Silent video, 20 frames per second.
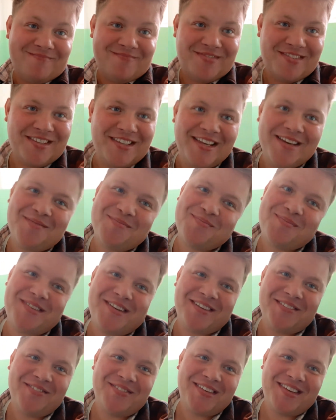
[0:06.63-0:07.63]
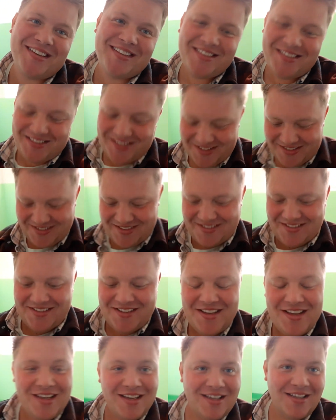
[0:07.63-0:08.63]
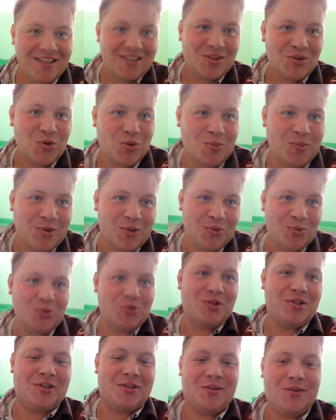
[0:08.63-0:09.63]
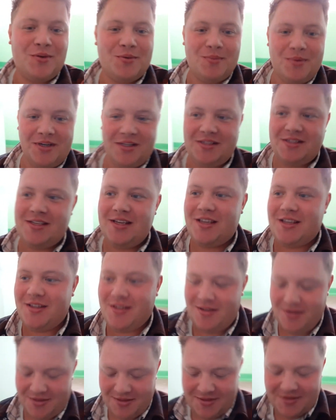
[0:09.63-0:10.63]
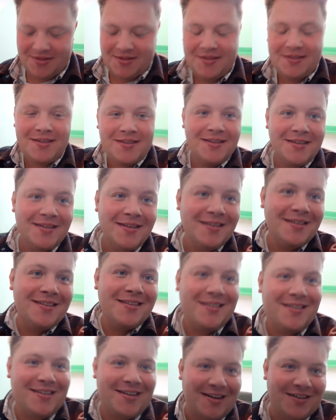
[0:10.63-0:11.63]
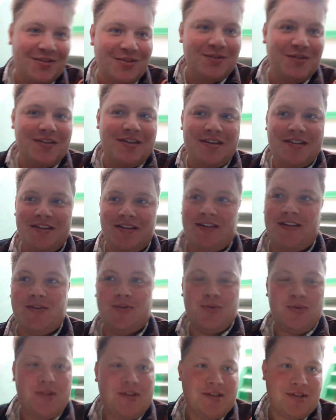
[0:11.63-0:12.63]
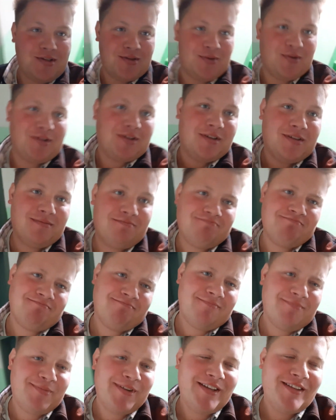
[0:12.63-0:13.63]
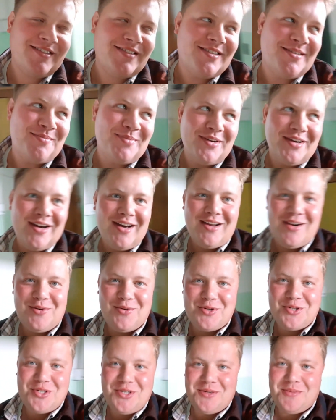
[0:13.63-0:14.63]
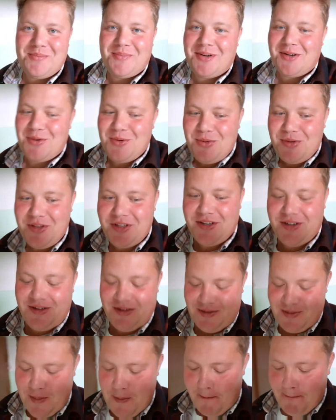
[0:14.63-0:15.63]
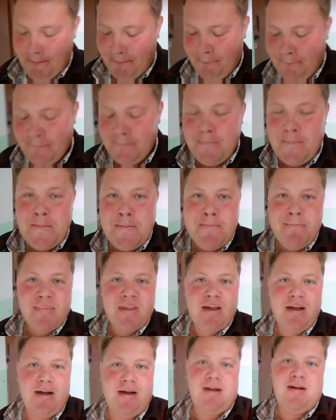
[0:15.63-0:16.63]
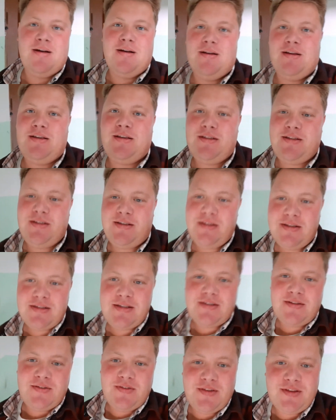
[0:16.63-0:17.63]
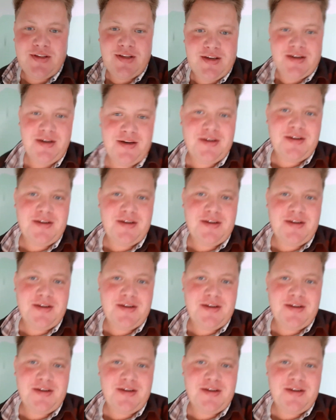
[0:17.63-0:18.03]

Всем привет! Доброе утро, добрый день! Как вы видите, на улице сегодня, в принципе, хорошая погода. А единственное,